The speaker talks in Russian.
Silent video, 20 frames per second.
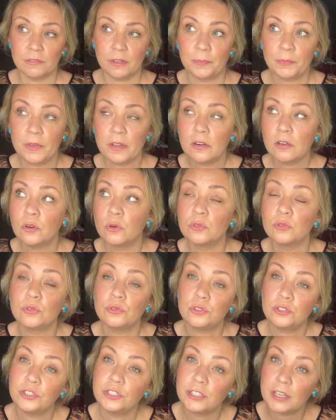Во-первых, он
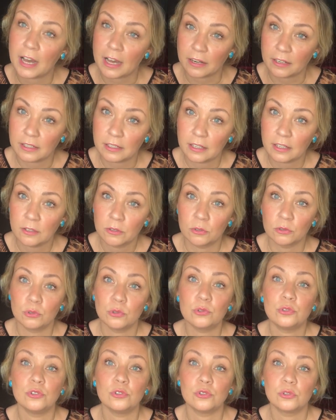очень яркий, он
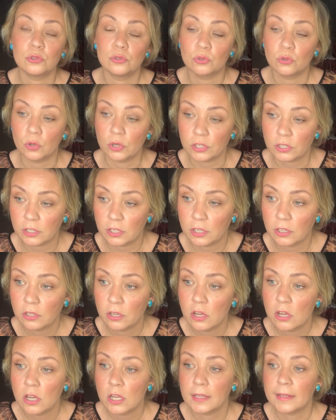очень
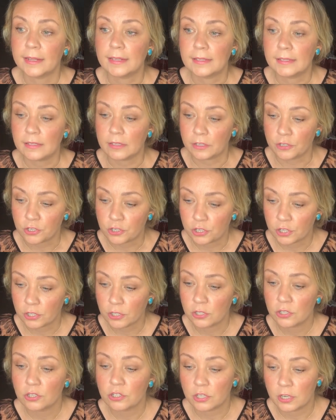стойкий,
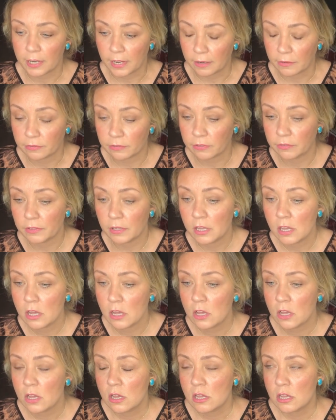насыщенный, шлейфовый.
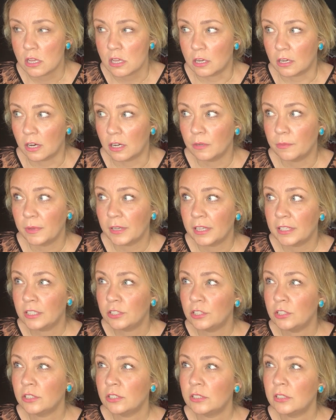И как бы я
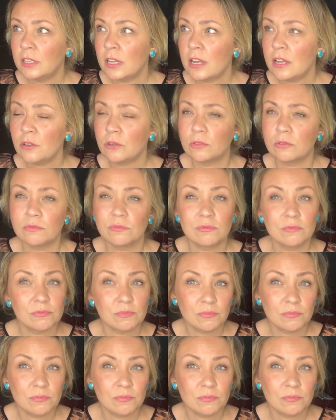даже не знаю,